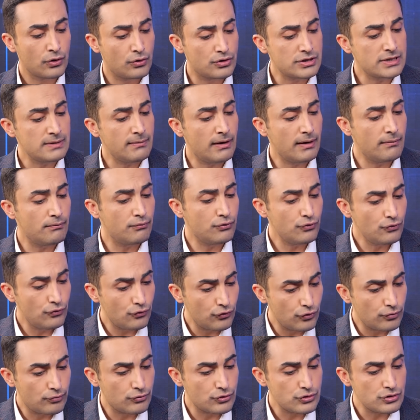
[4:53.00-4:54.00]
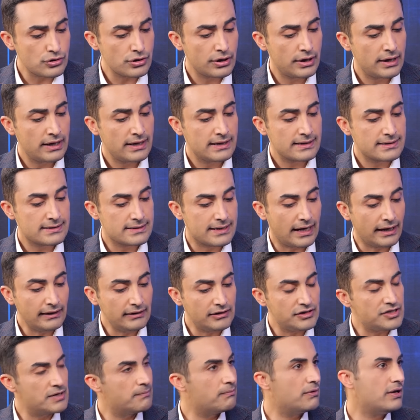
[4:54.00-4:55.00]
O zaman bu rumuz
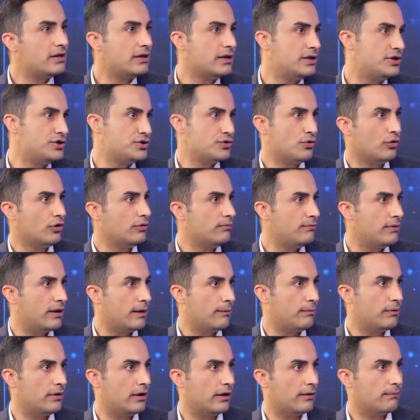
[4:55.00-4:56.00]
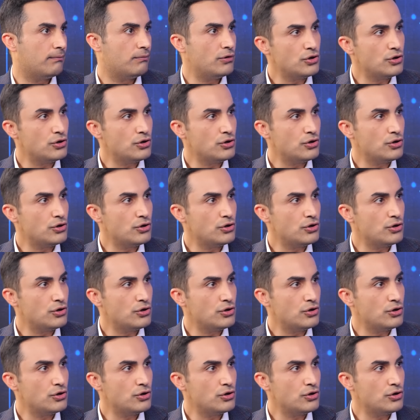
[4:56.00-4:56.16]
sadece bir kişi olmayabilir.